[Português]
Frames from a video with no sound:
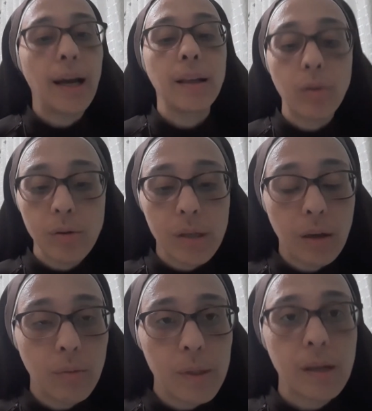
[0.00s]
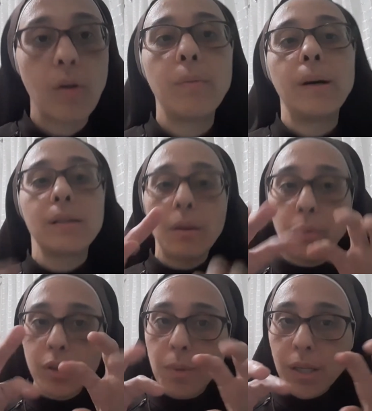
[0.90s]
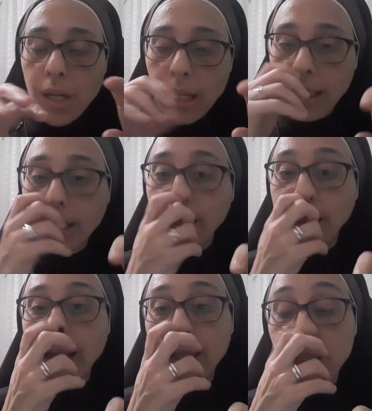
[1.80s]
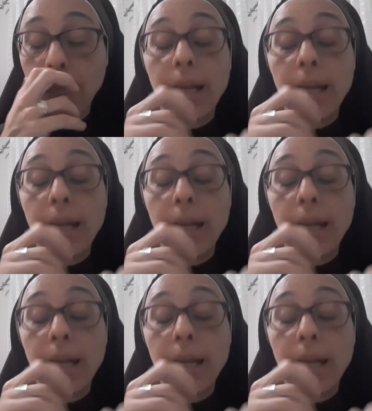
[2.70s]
A introdução do Missal Romano, você pode baixar lá na internet.